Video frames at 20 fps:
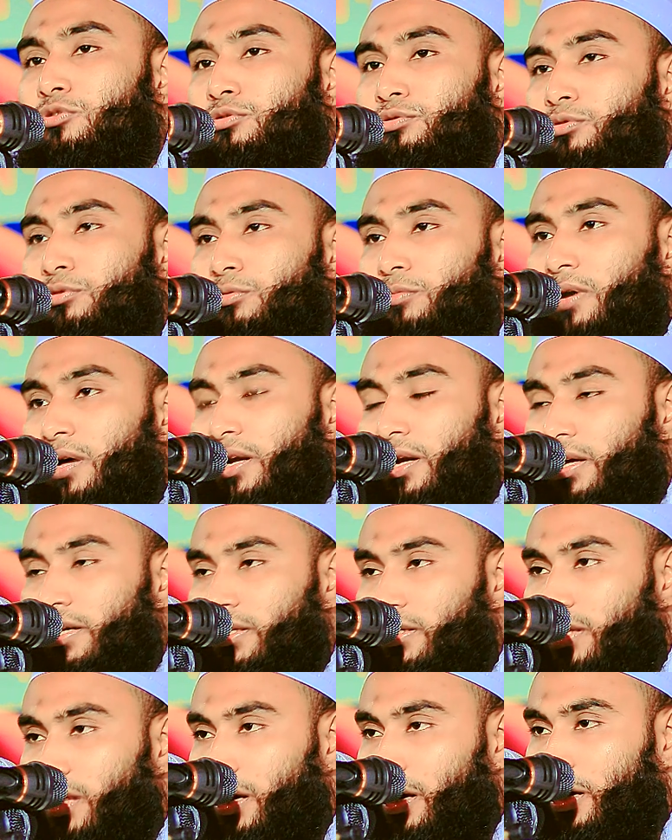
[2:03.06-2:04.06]
জন্য বানাই
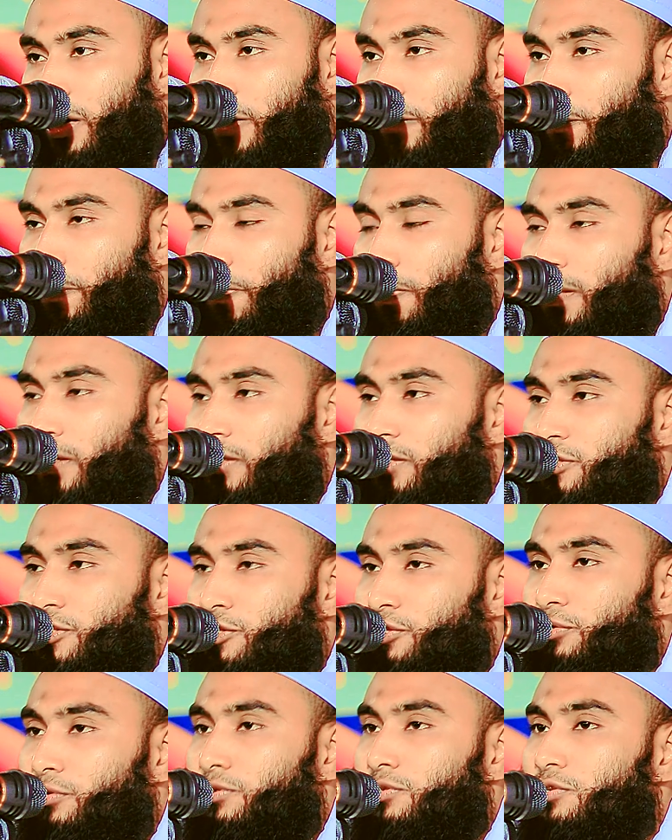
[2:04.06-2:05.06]
নাই
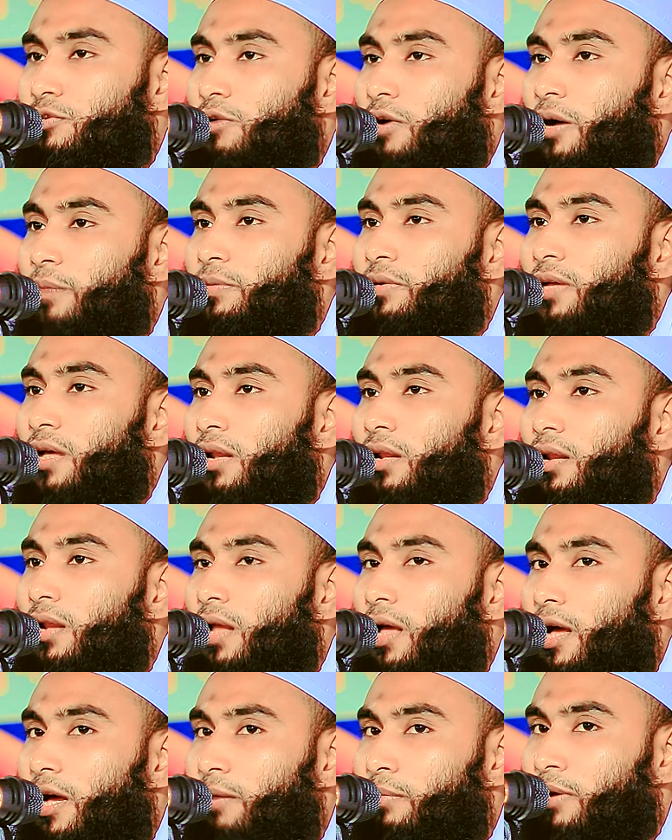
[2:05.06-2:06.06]
সূর্য আমি
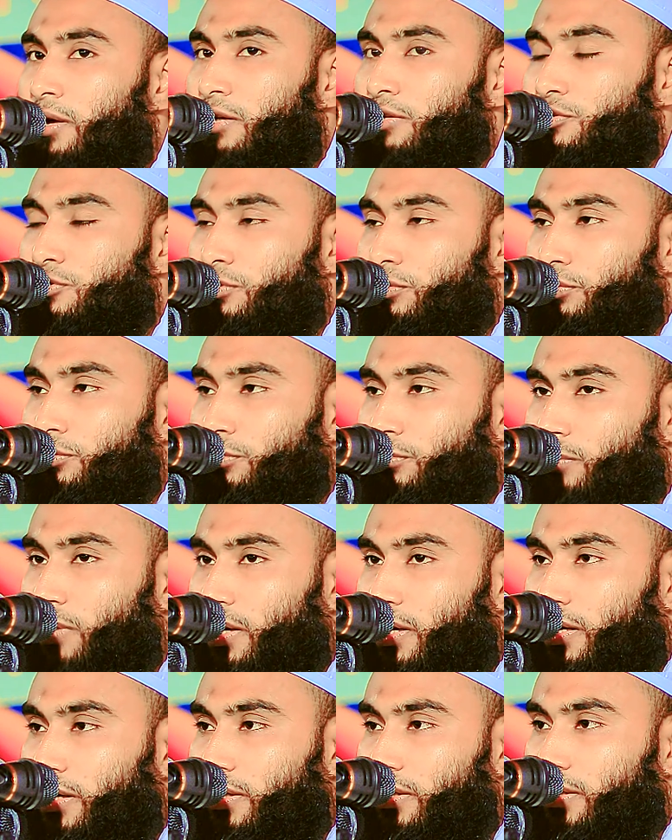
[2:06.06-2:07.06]
আল্লাহ আমার জন্য
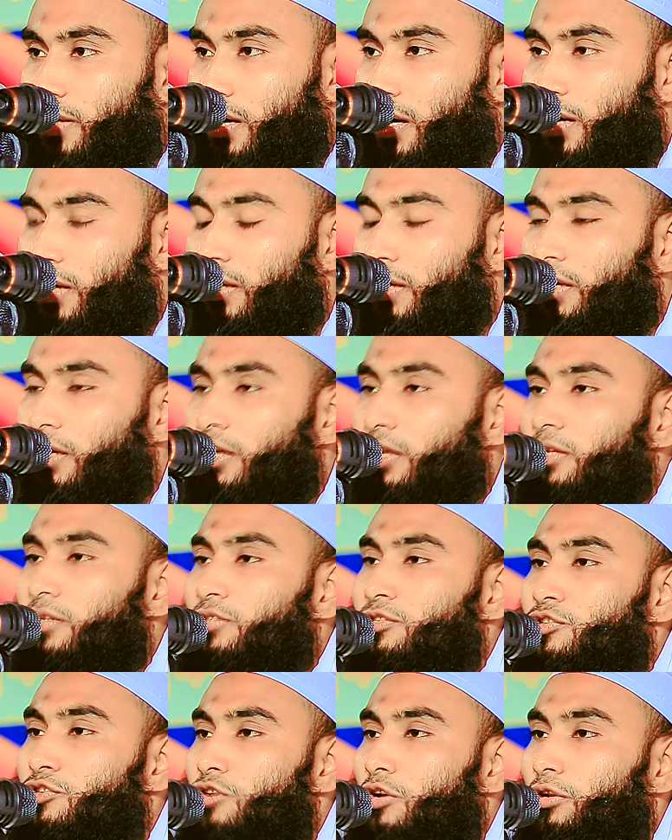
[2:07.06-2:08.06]
বানাই নাই
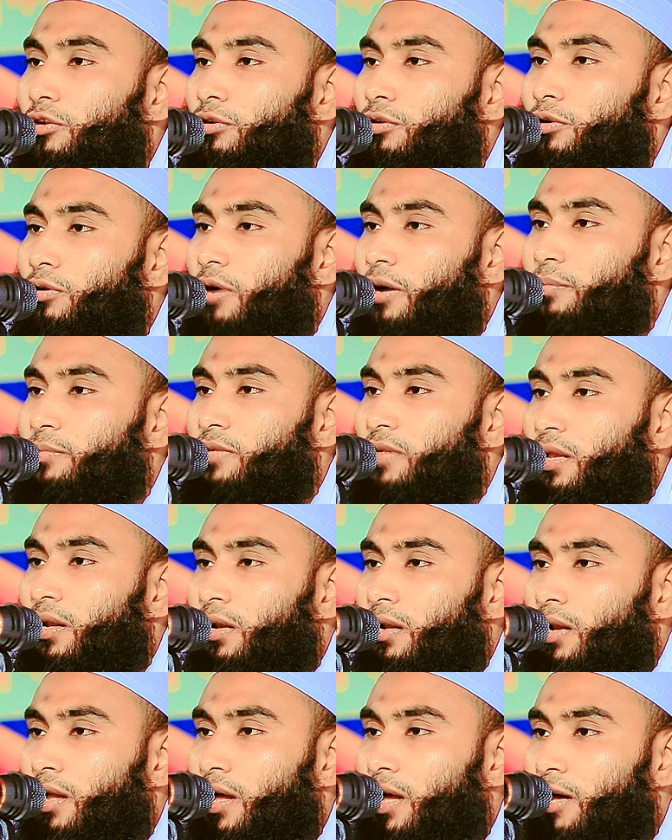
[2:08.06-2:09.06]
চন্দ্র আমি
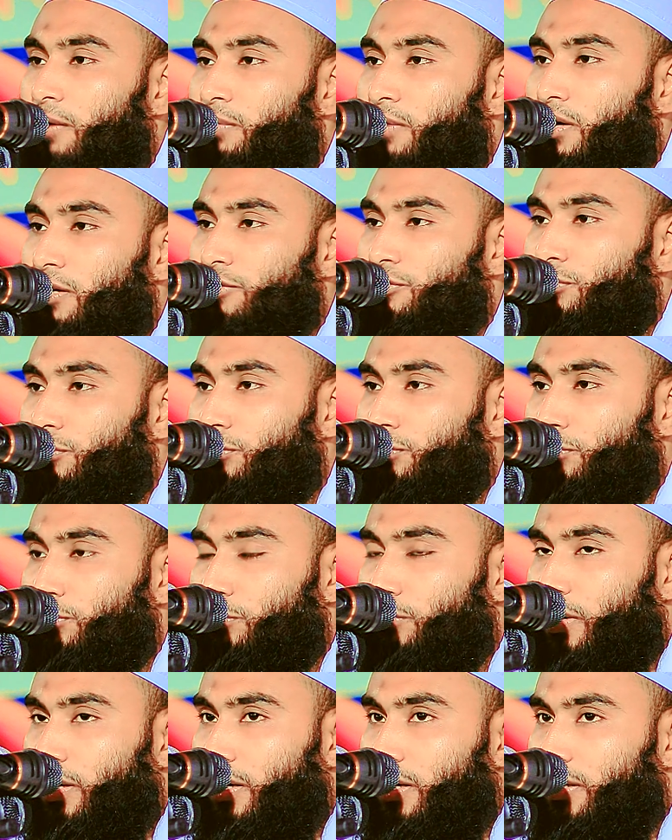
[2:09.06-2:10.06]
আল্লাহ আমার জন্য
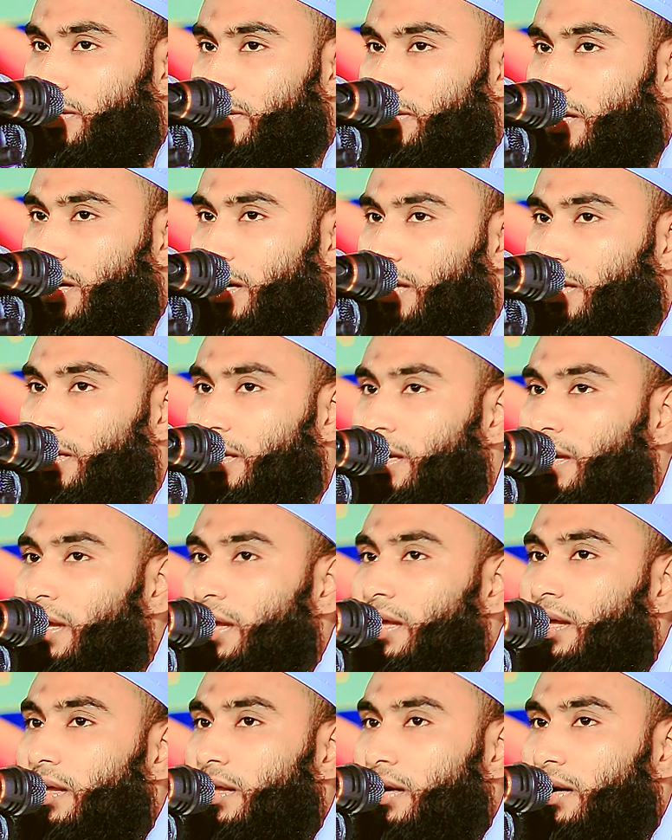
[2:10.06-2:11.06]
বানাই নাই
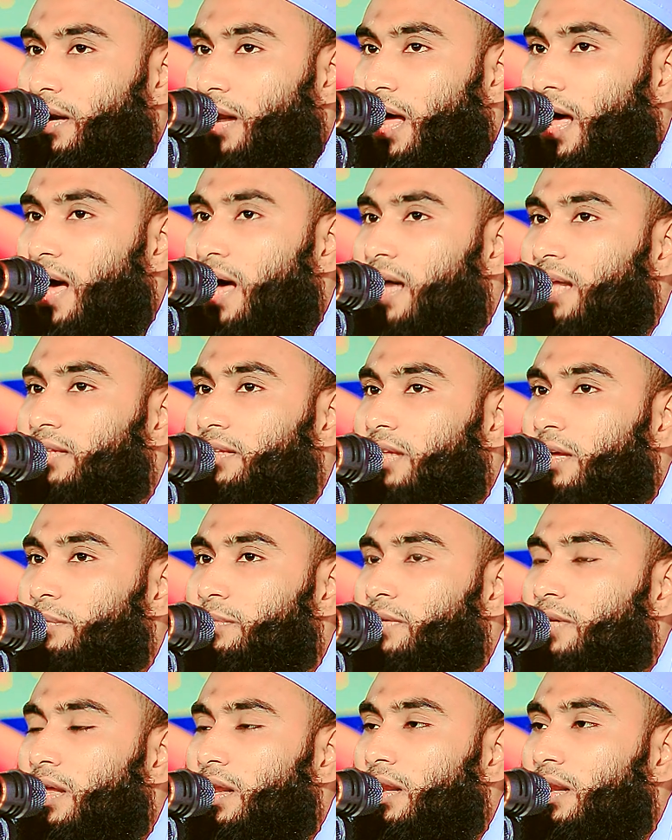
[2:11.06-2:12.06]
রাত
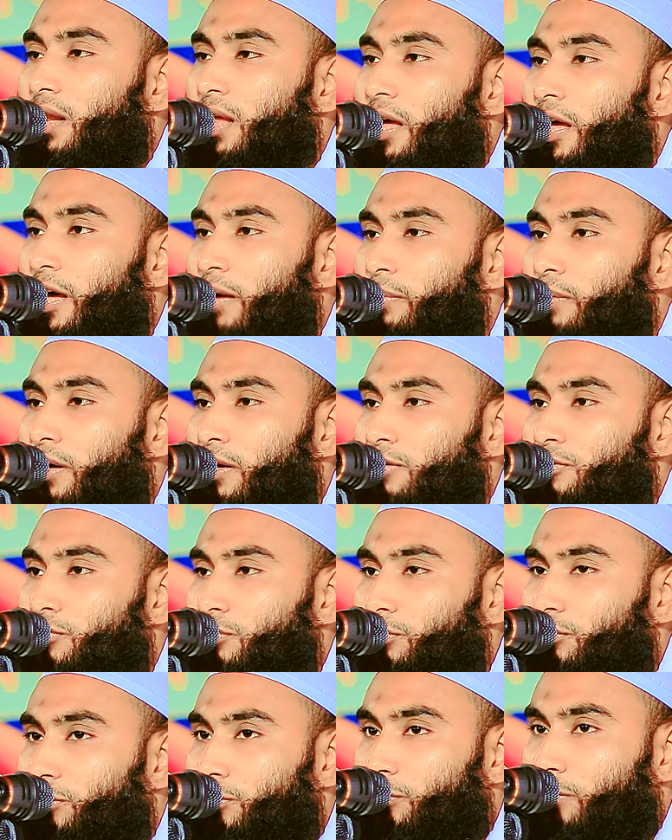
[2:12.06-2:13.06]
আমি আল্লাহ আমার
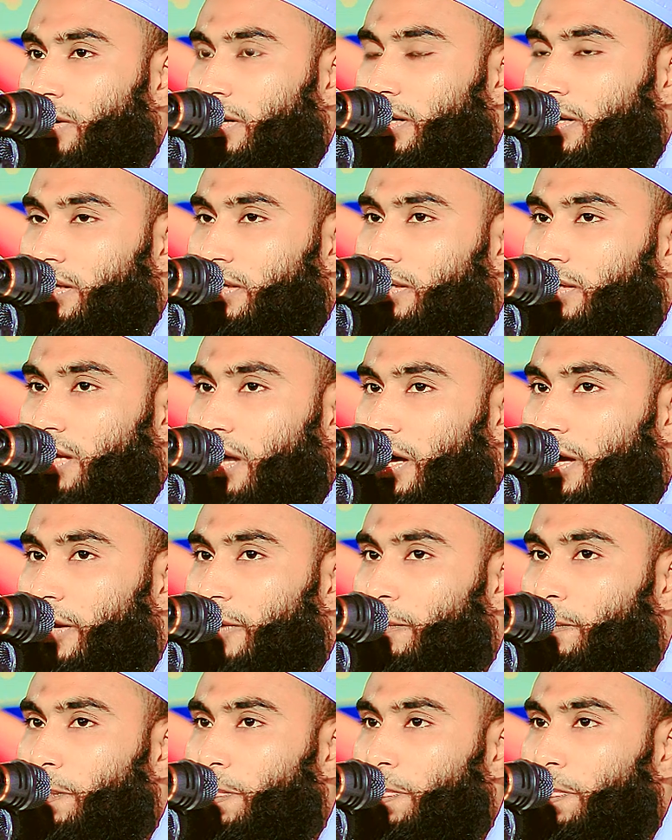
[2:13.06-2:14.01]
জন্য বানাই নাই